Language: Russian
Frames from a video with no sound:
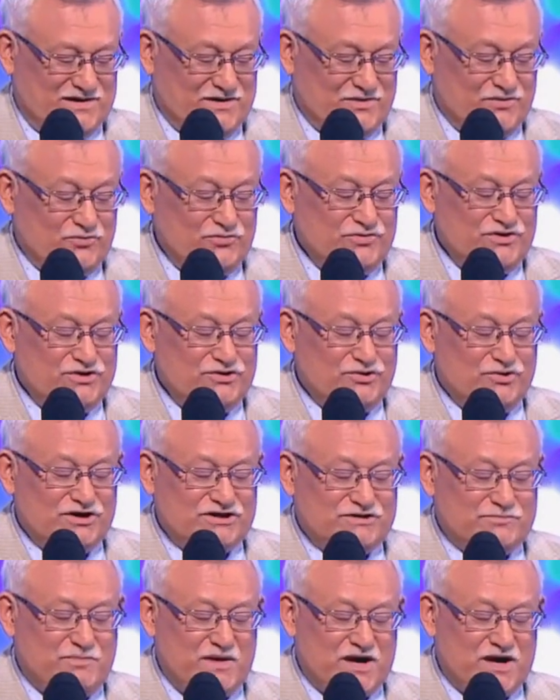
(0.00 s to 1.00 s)
У нее
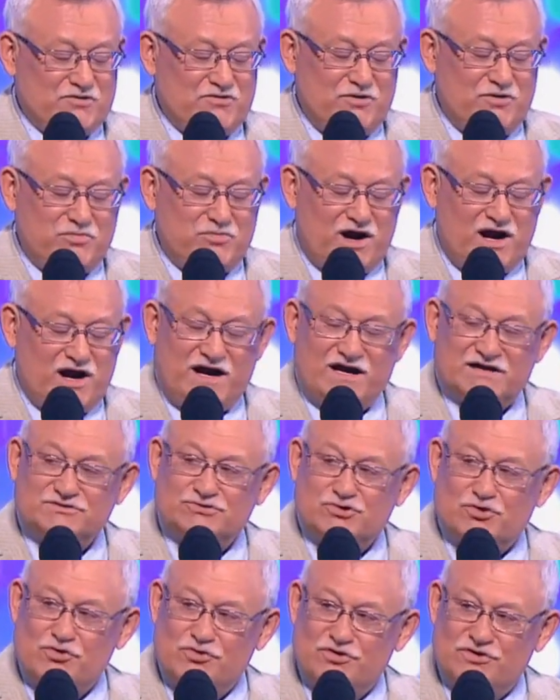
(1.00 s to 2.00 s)
от первого брака
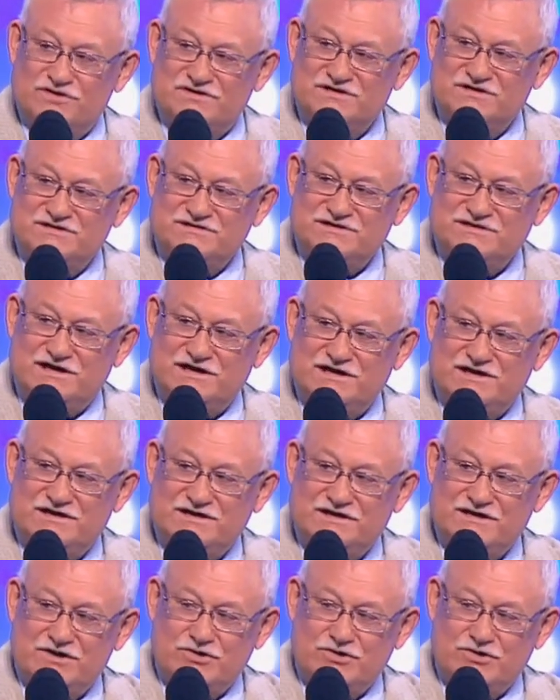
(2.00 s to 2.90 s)
трое детей и